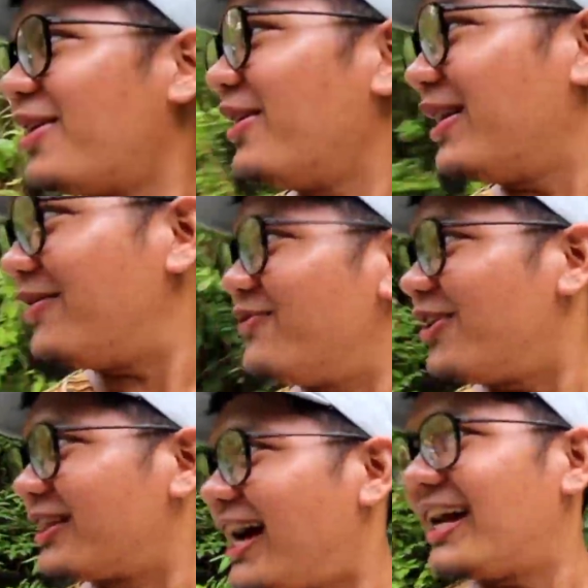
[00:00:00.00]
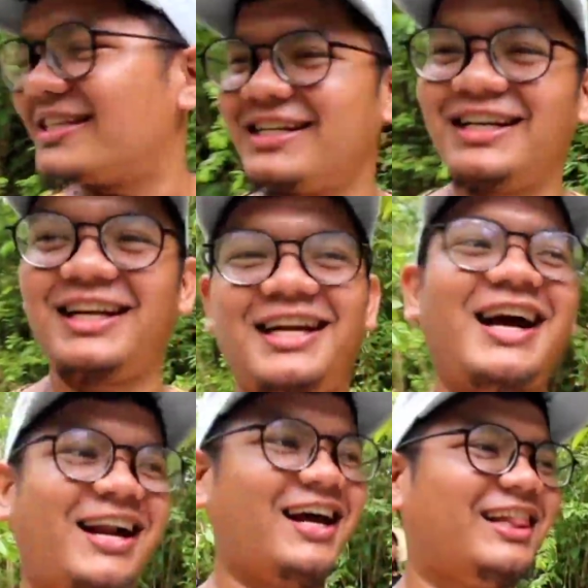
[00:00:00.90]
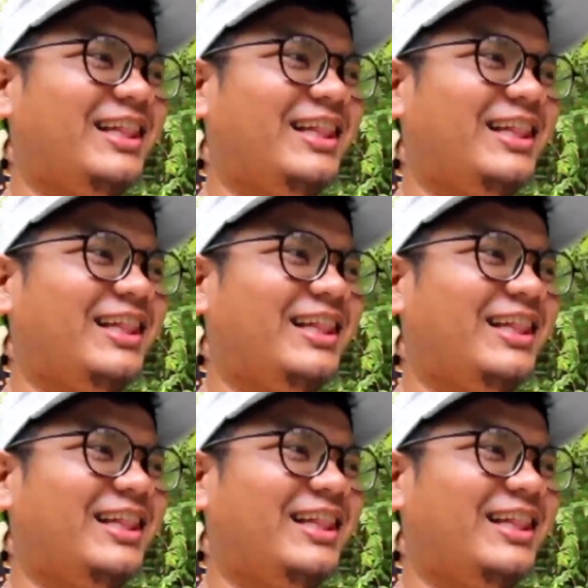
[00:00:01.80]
kalau ngevlog tangan sendiri nggak ada